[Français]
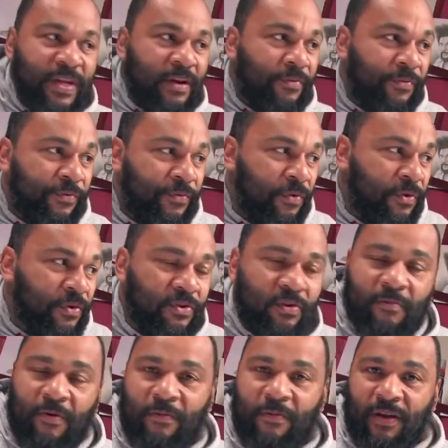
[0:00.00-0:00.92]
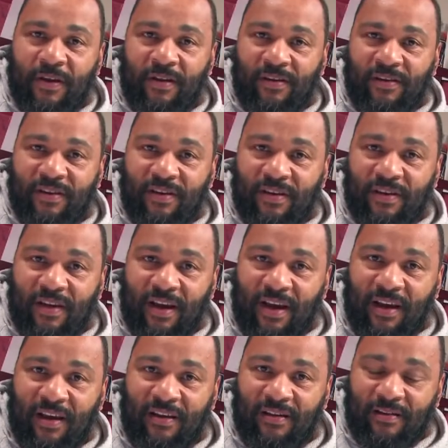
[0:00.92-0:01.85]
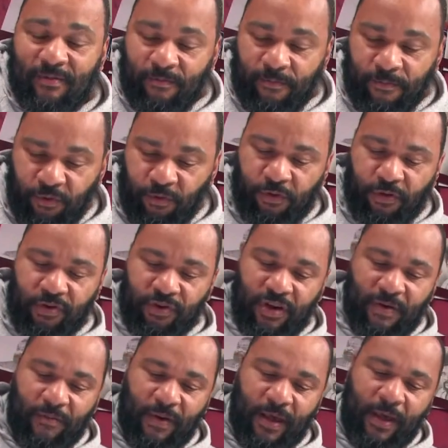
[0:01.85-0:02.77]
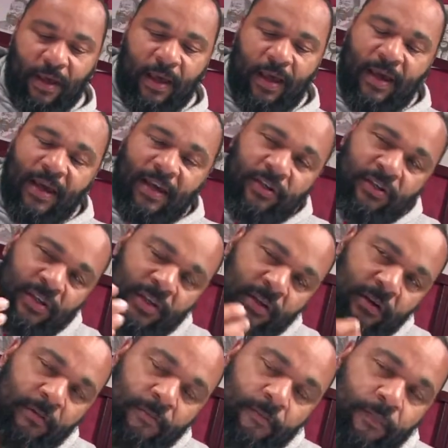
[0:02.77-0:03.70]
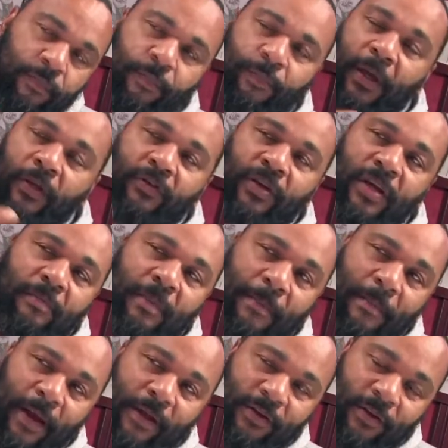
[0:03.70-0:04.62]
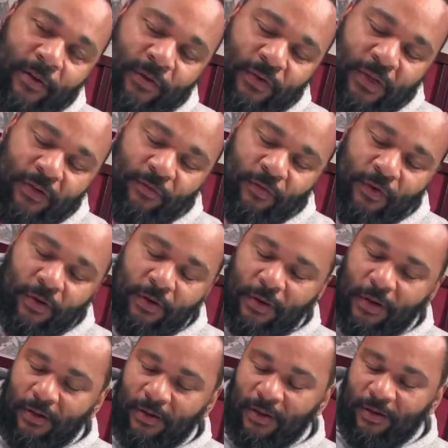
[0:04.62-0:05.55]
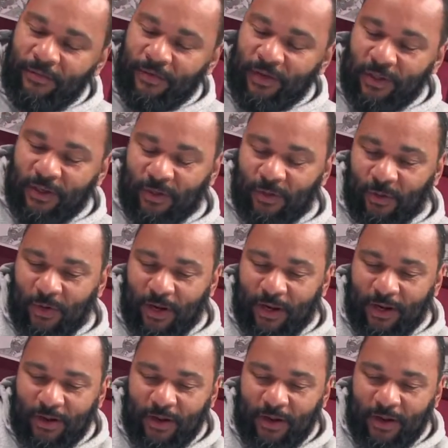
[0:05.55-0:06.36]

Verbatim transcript: Il faut se mobiliser, hein plus que jamais. Et si, parce qu'il m'appartient aussi de vous donner une définition de la